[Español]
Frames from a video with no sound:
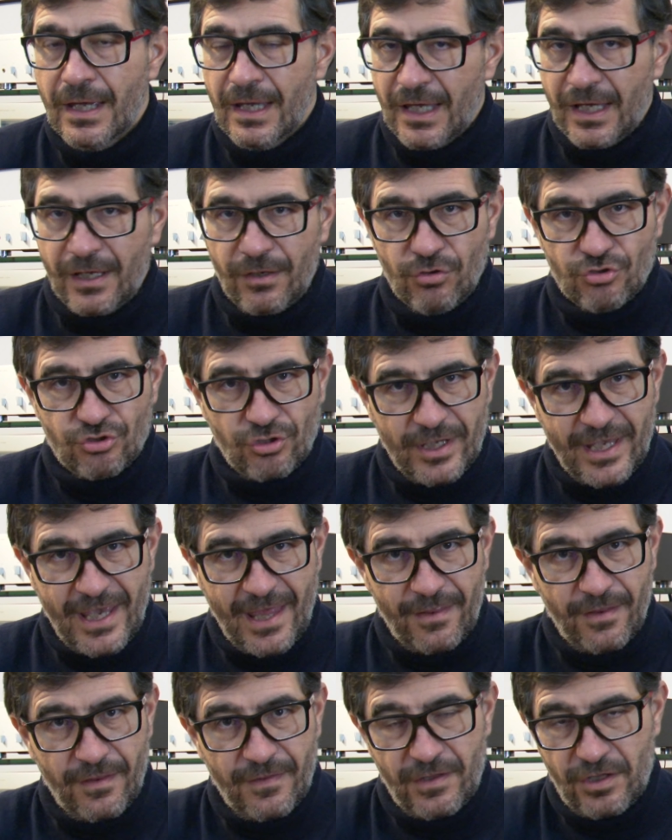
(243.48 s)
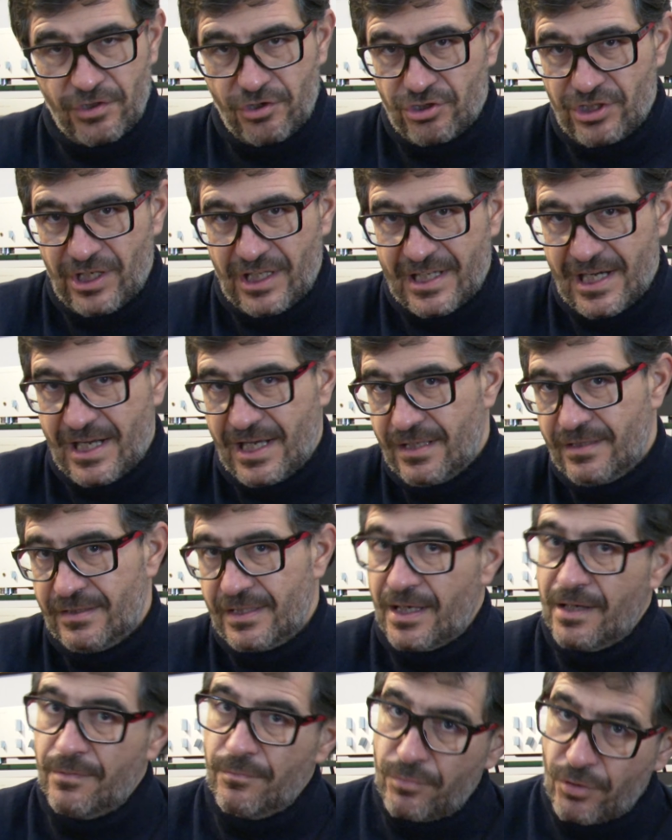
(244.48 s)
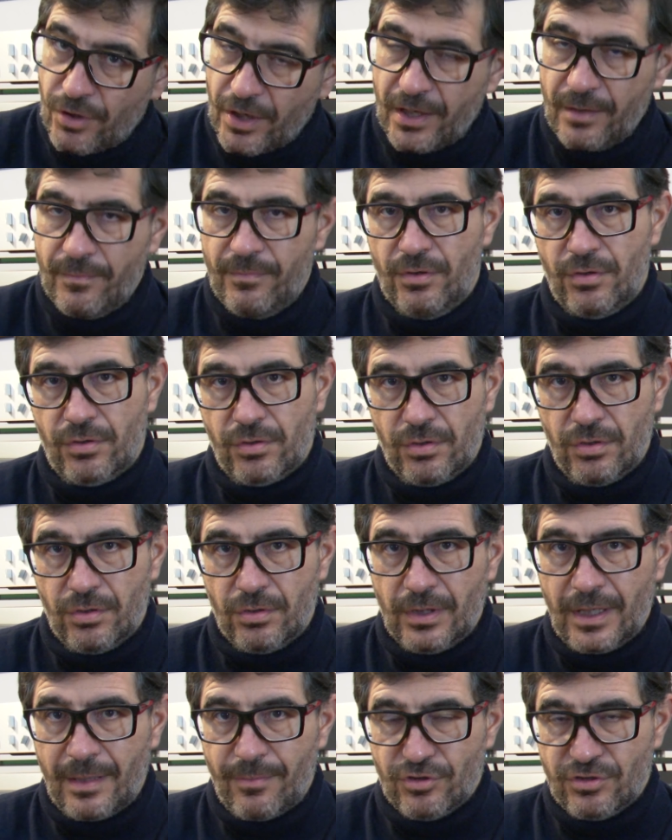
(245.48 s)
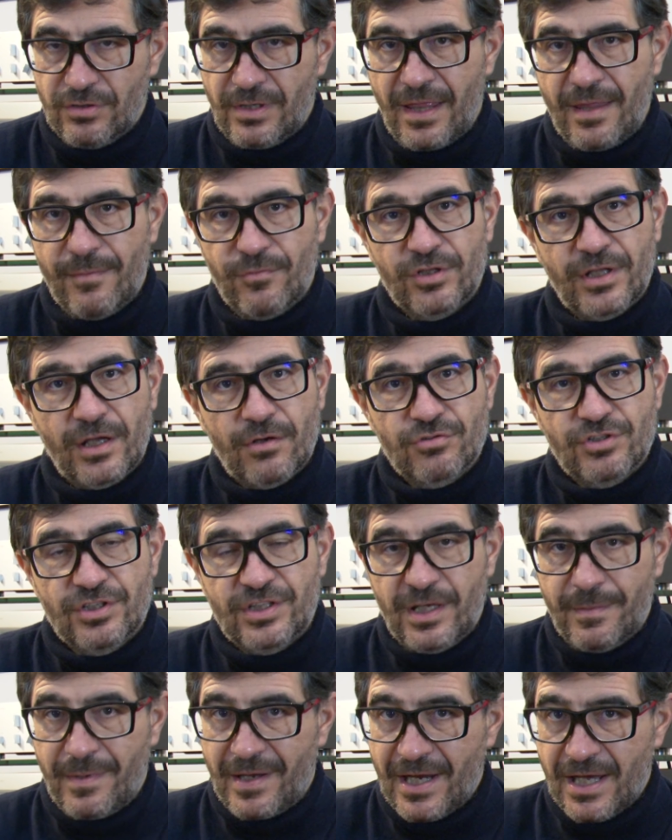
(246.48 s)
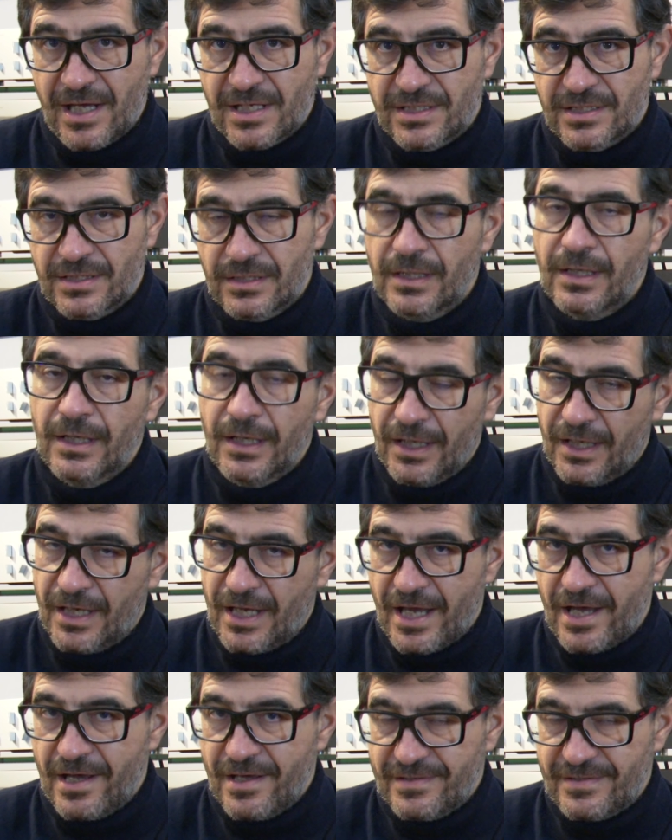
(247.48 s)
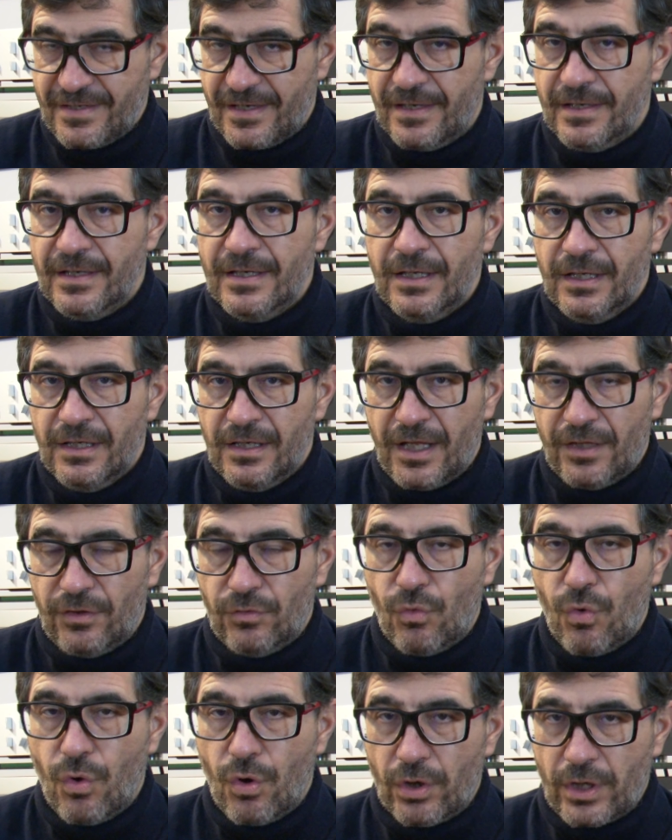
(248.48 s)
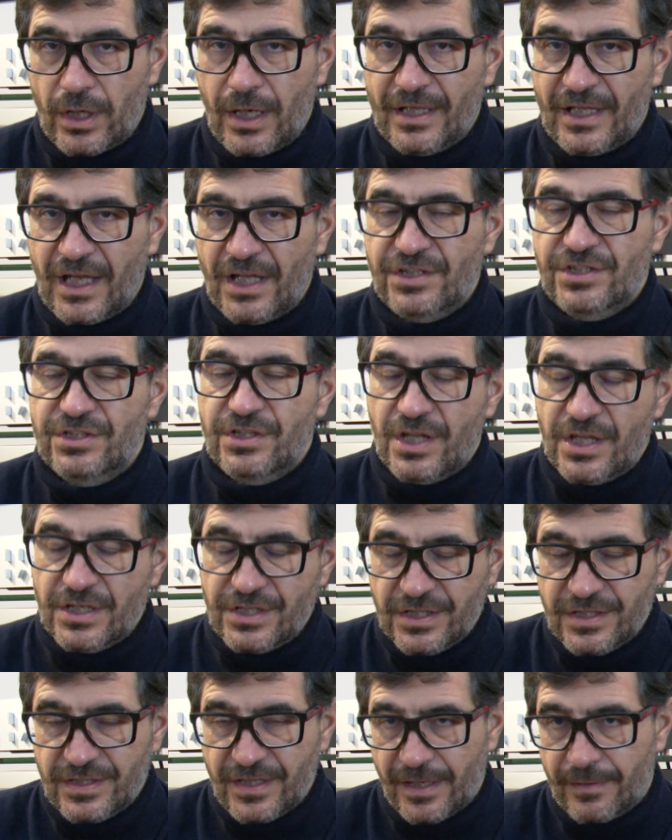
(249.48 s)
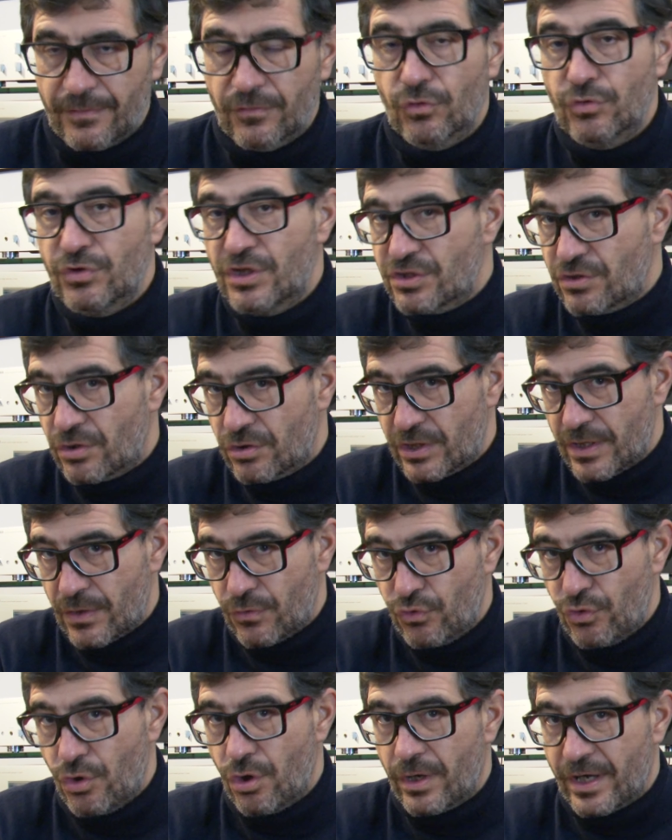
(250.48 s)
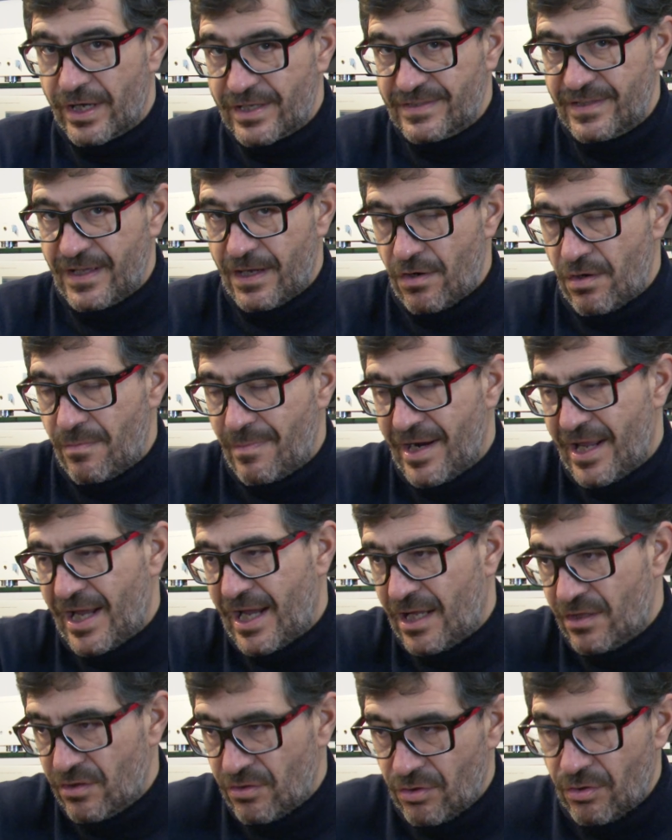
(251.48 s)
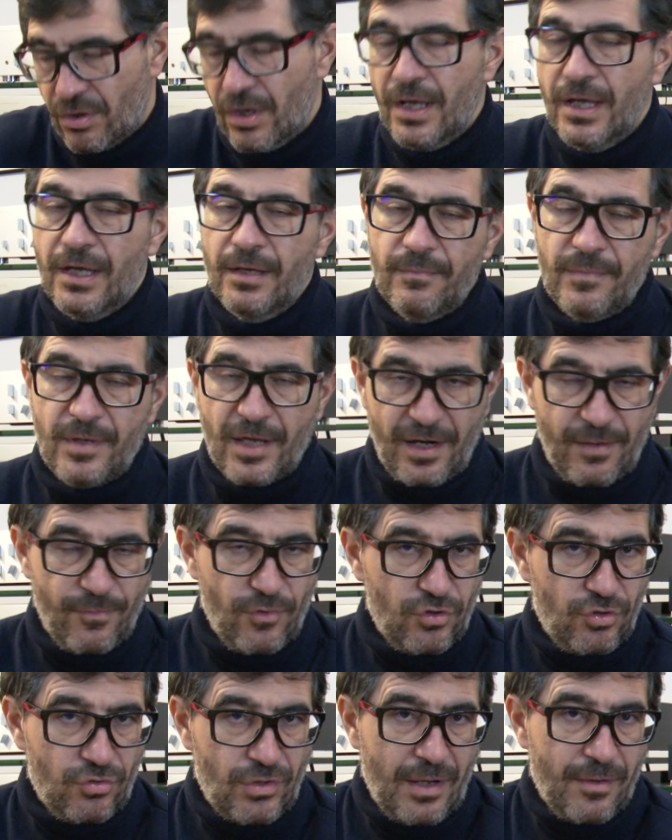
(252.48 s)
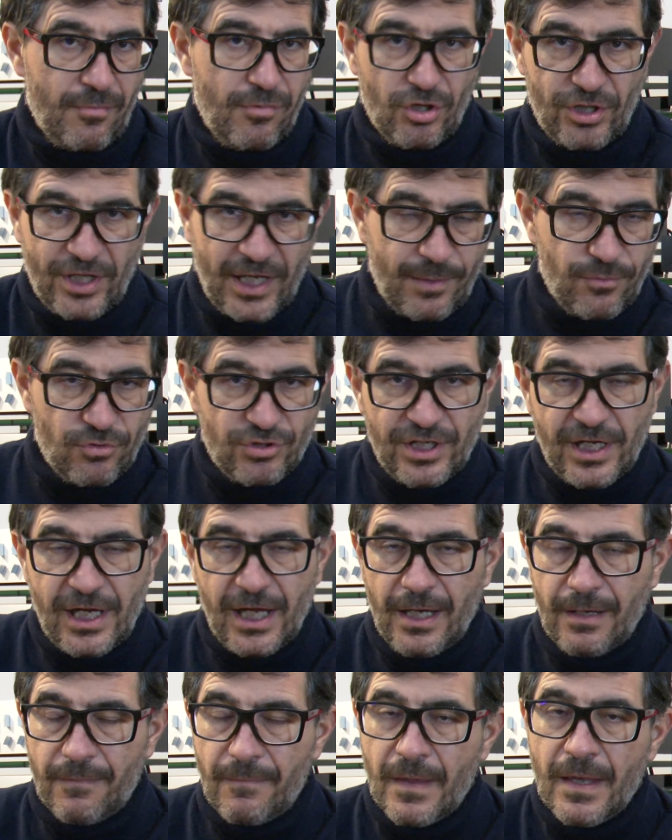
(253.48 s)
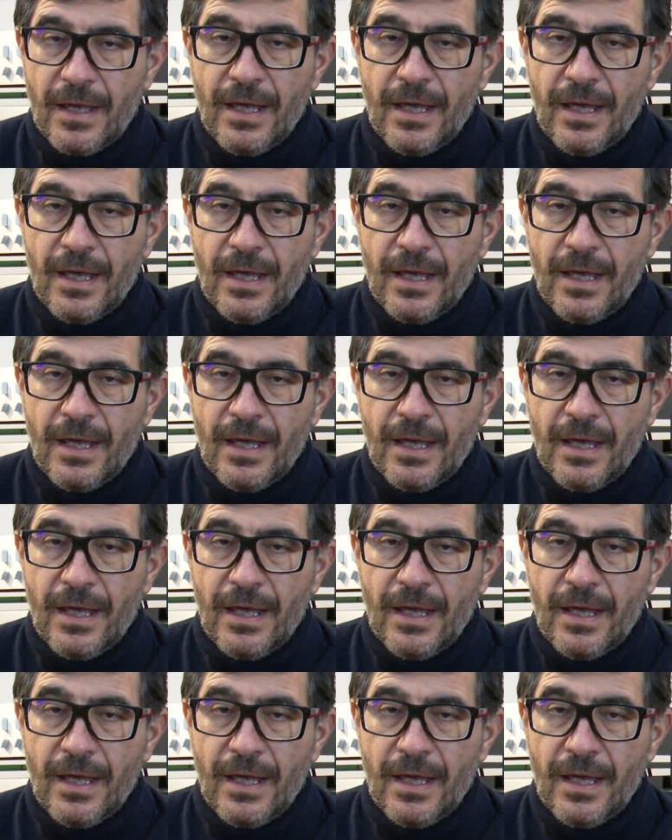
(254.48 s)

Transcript: Incluso allá donde otros se atragantan, por ejemplo, con la posibilidad de montar un sistema NAS, NAS, Network Attached System, un disco duro externo manejando vía remoto una biblioteca musical,